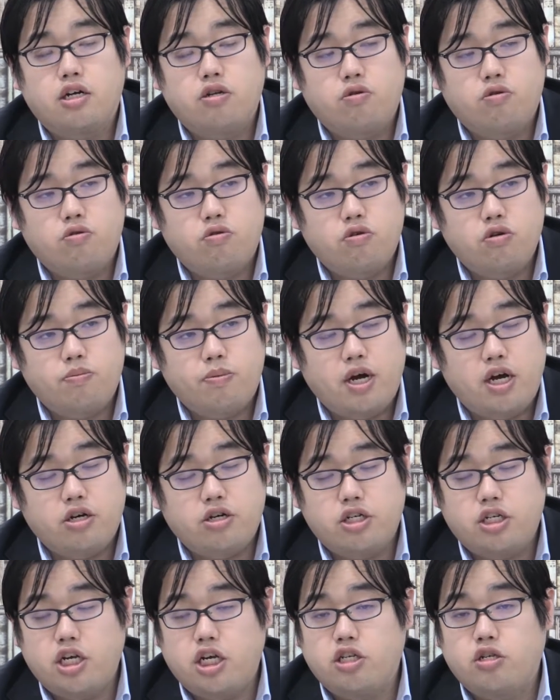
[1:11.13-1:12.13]
あの
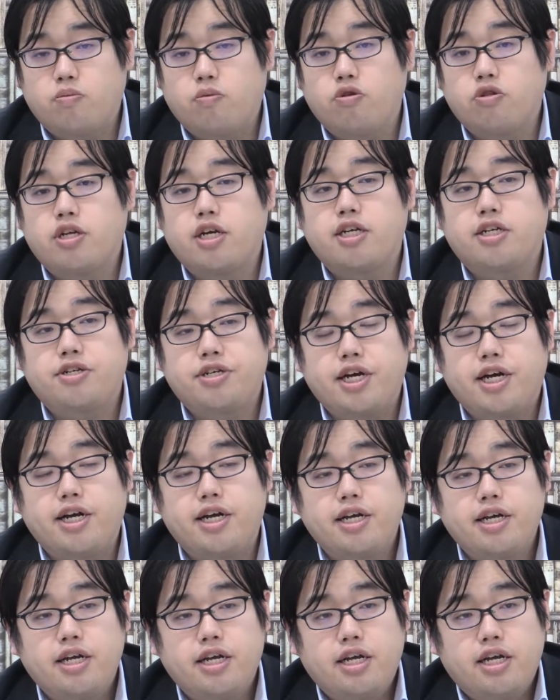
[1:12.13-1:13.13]
マーク式基礎問題集や、